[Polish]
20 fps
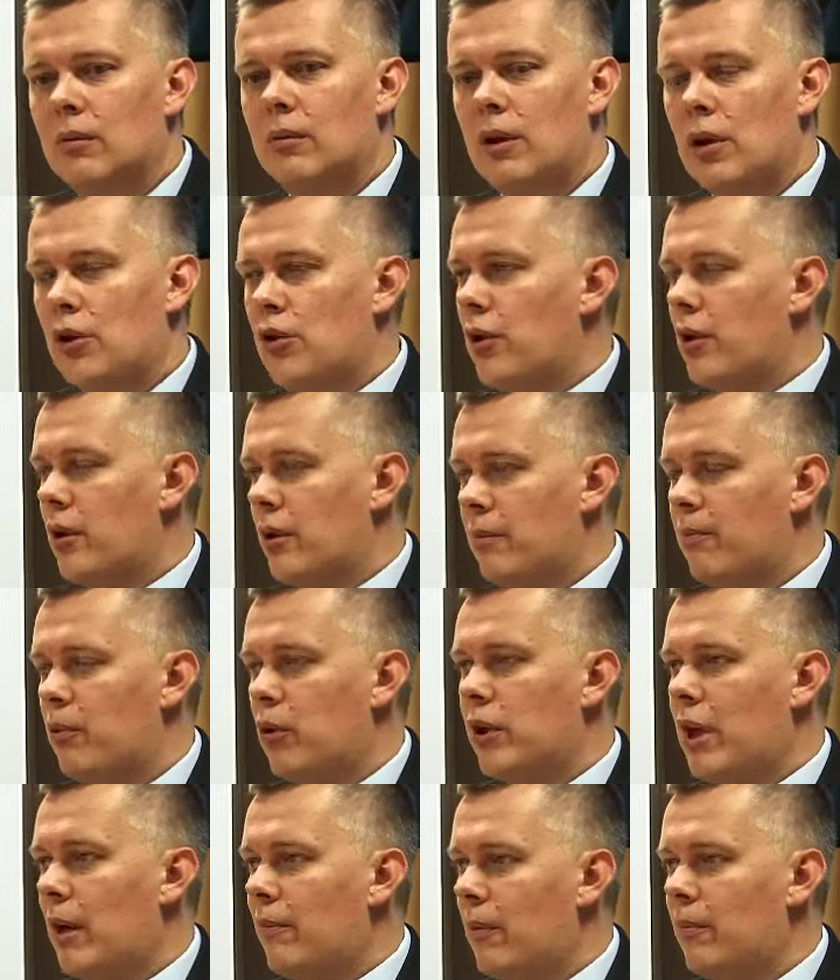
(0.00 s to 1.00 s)
jeszcze z
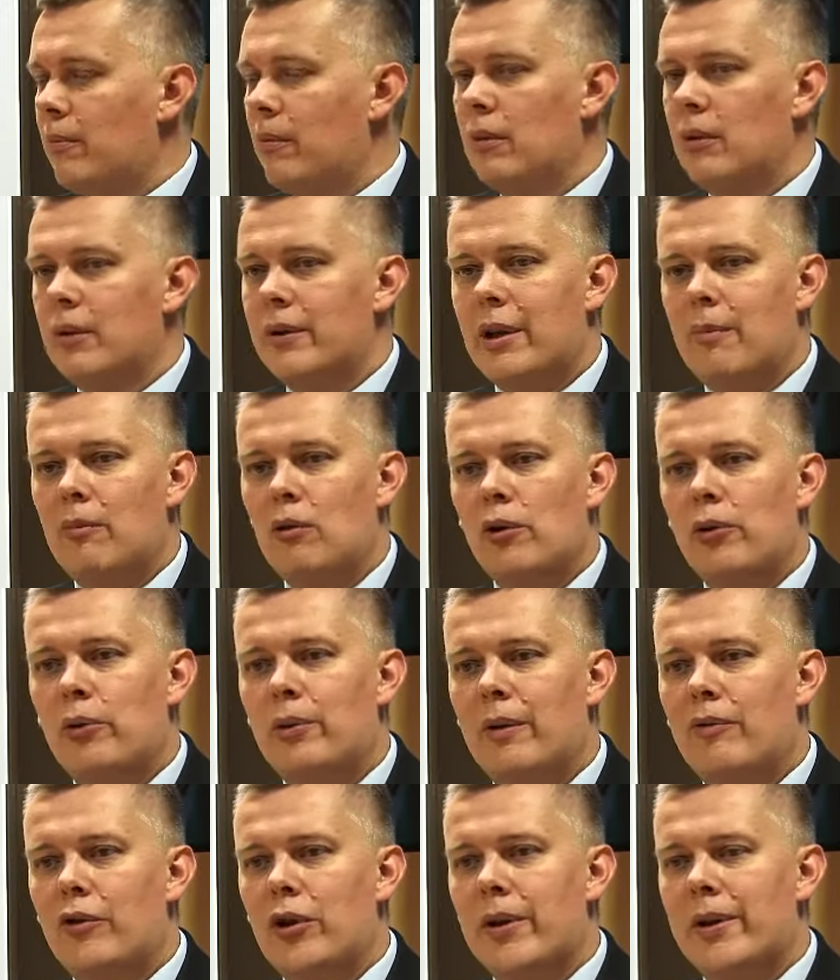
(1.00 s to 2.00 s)
programem
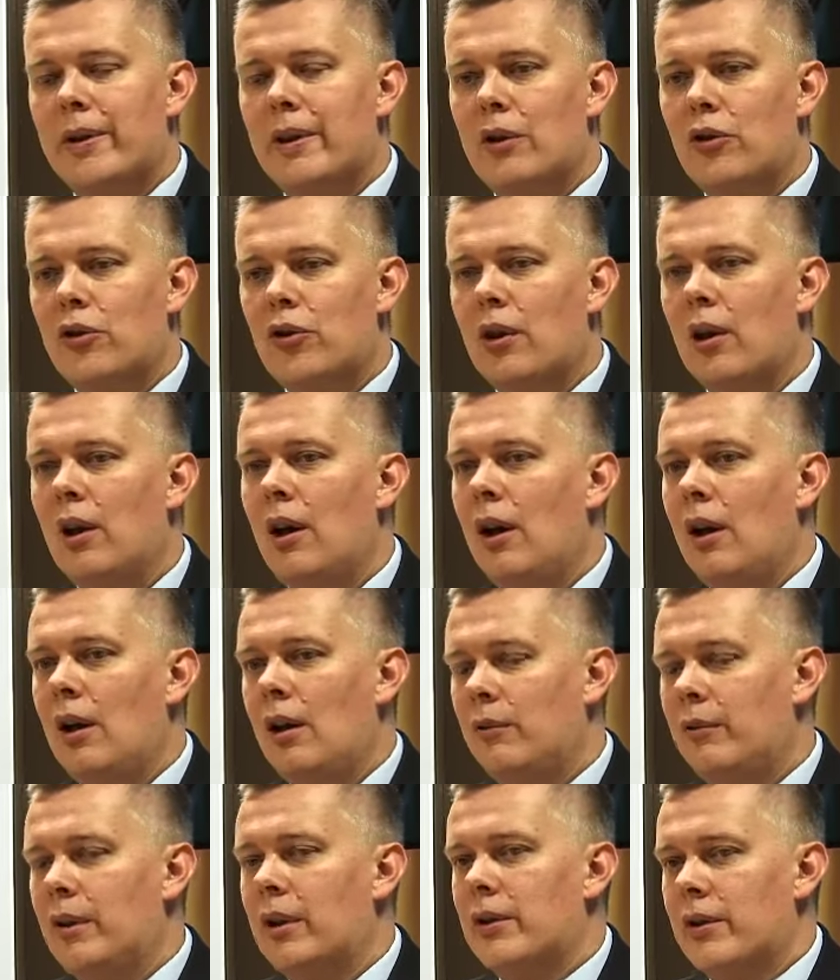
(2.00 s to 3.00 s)
samolotu F-16,
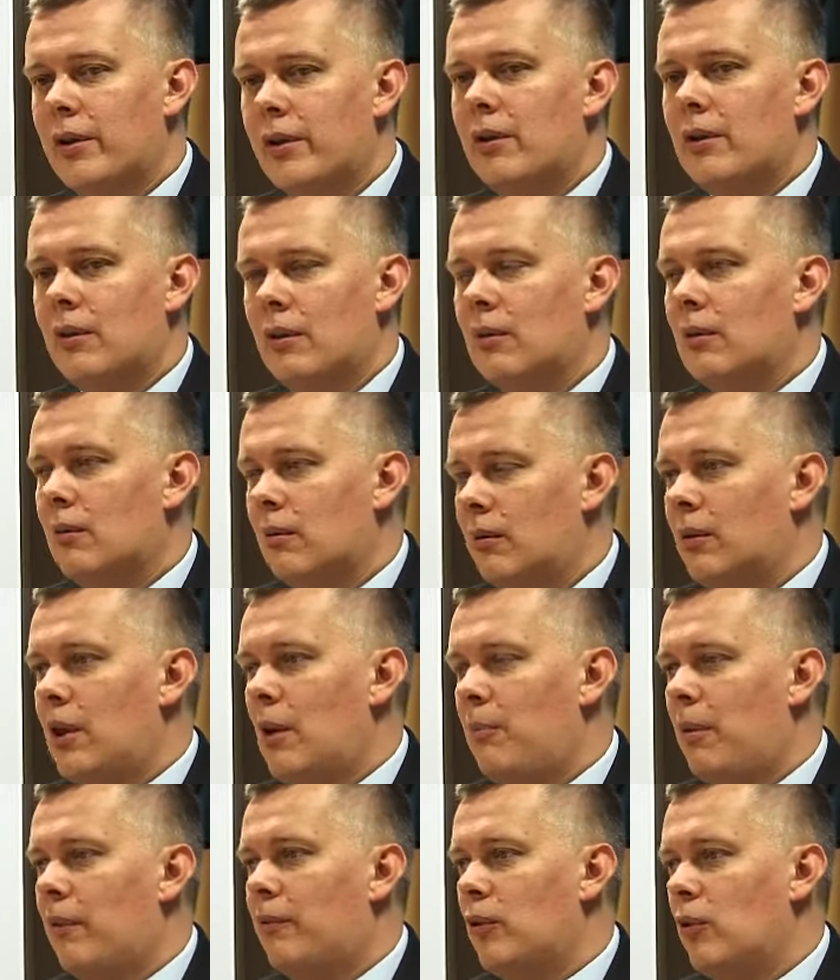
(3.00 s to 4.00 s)
więc
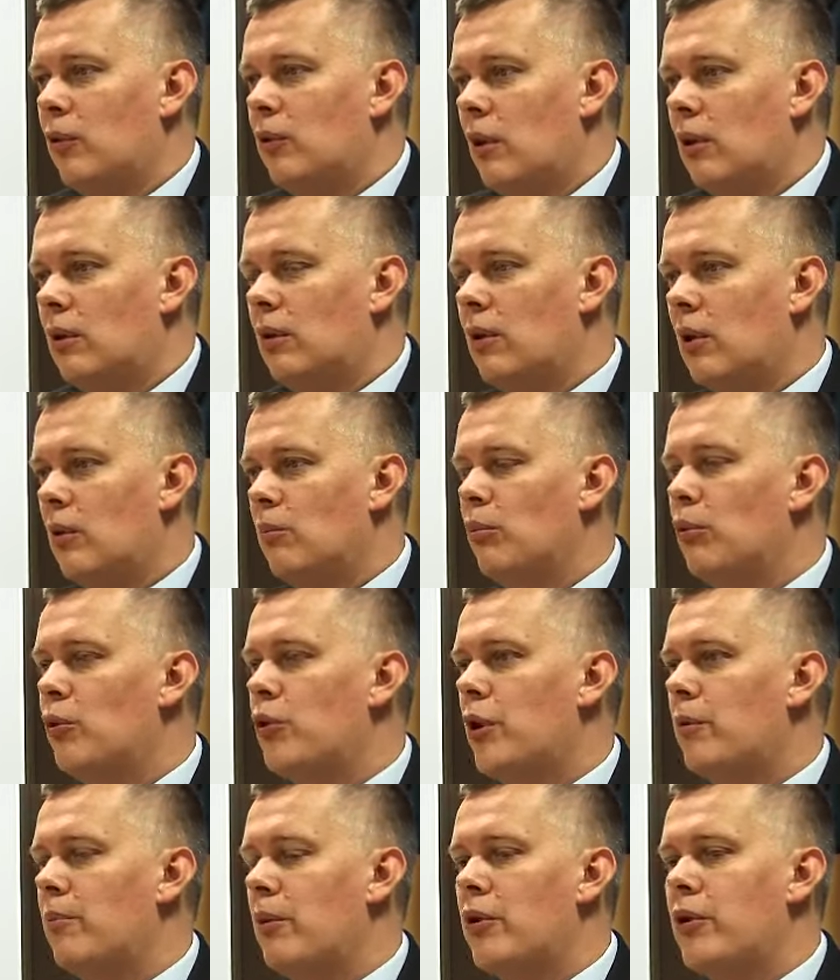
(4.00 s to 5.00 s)
na pewno ten, ten
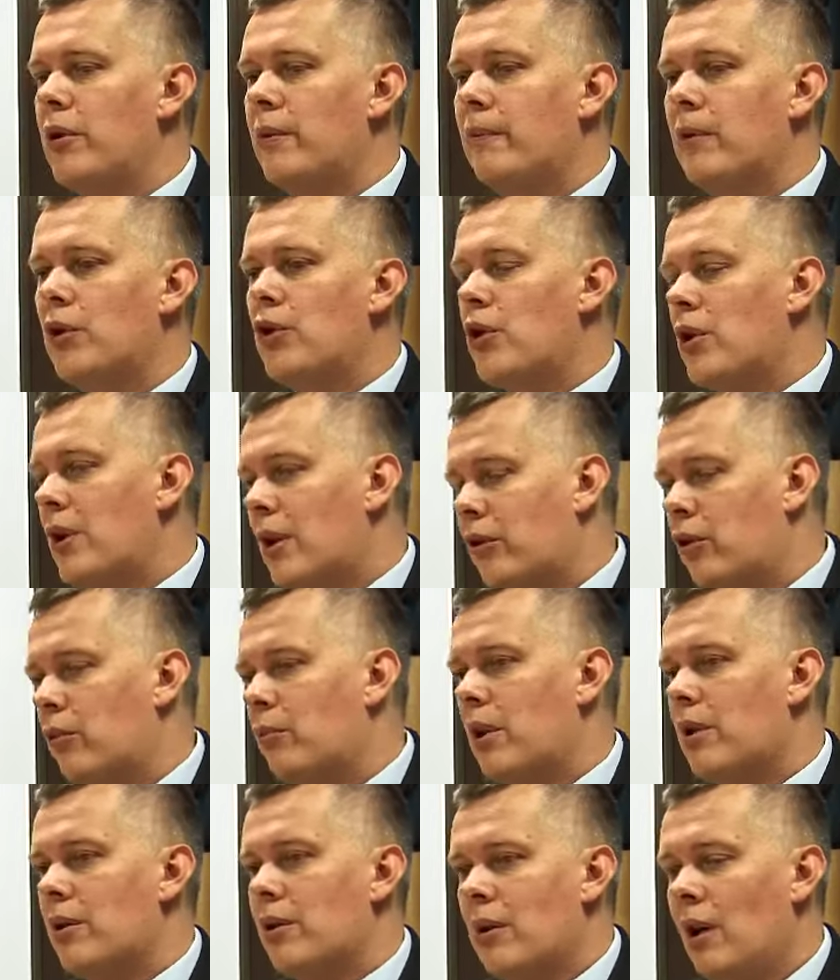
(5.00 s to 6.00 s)
budżet będzie wyższy.
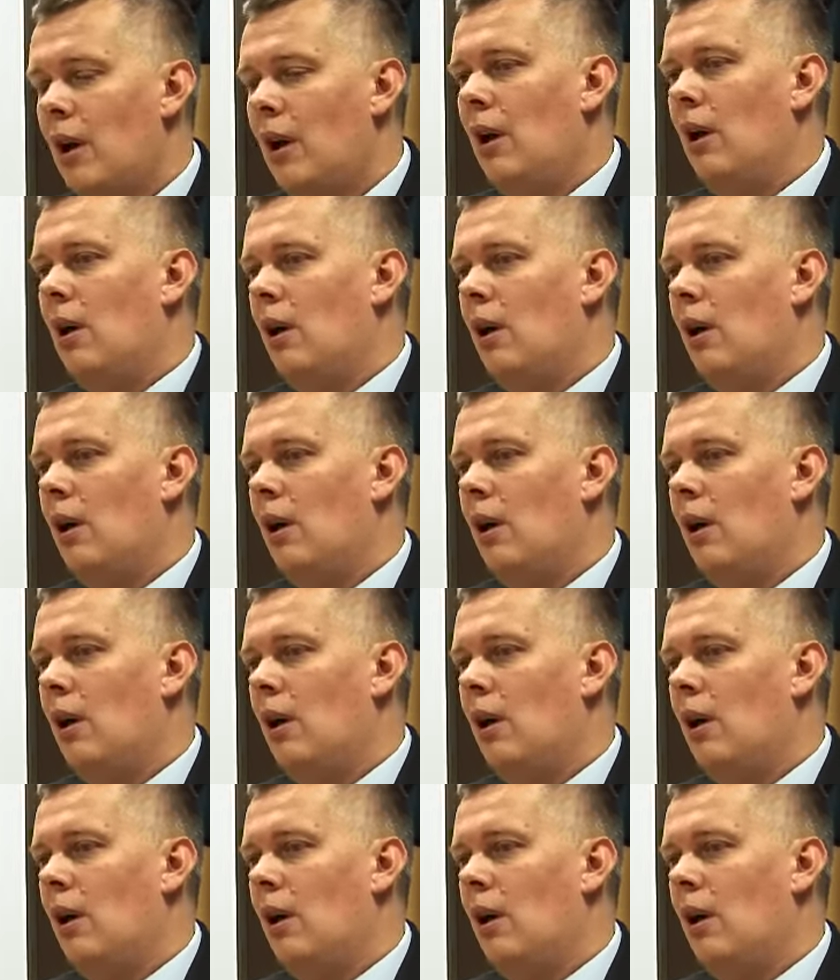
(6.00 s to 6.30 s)
Natomiast